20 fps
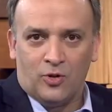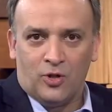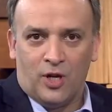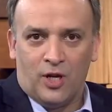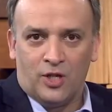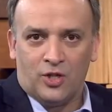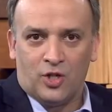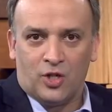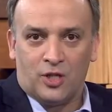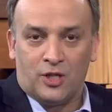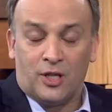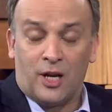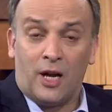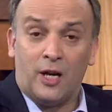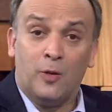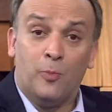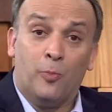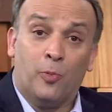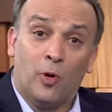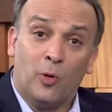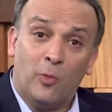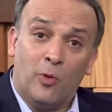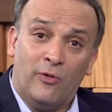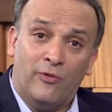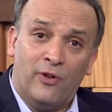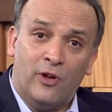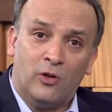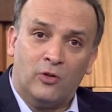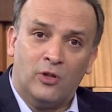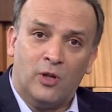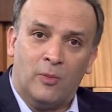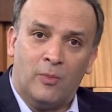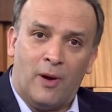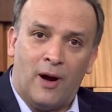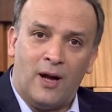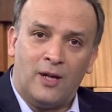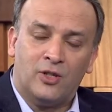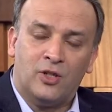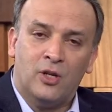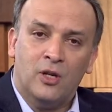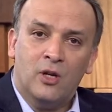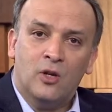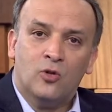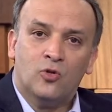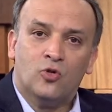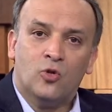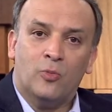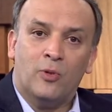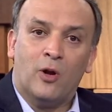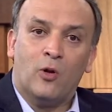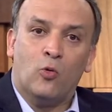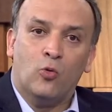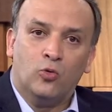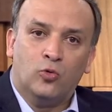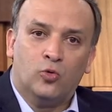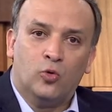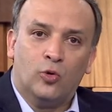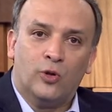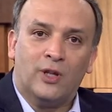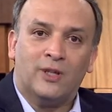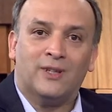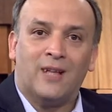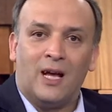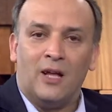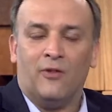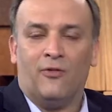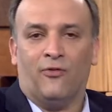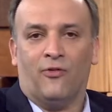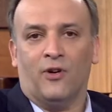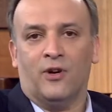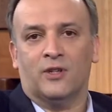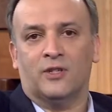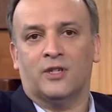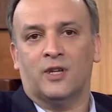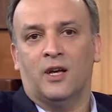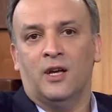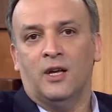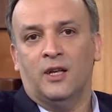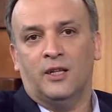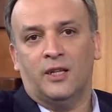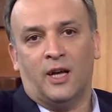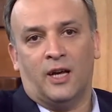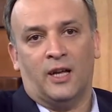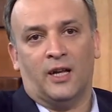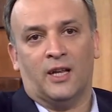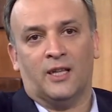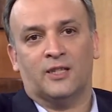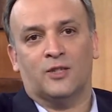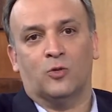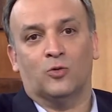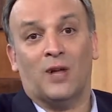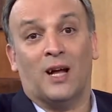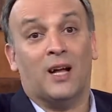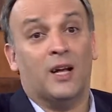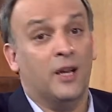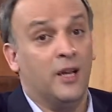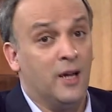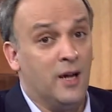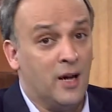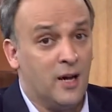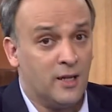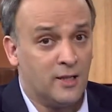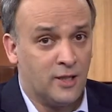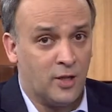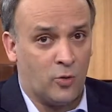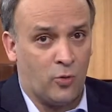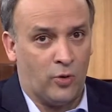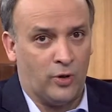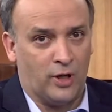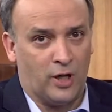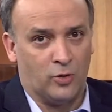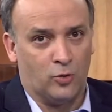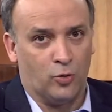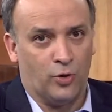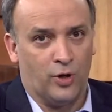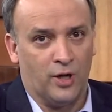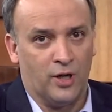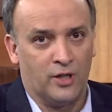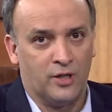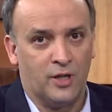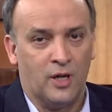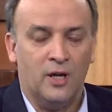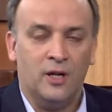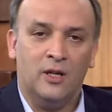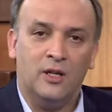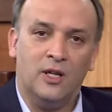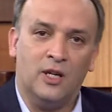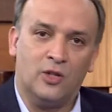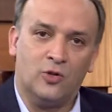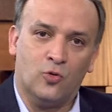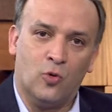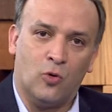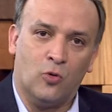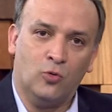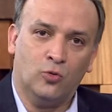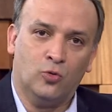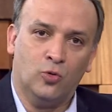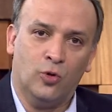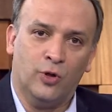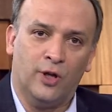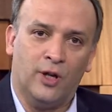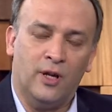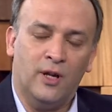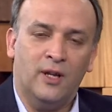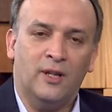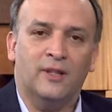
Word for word: de registrar e promover um debate sobre a cultura da infância e a relação da criança com a natureza e a sua cultura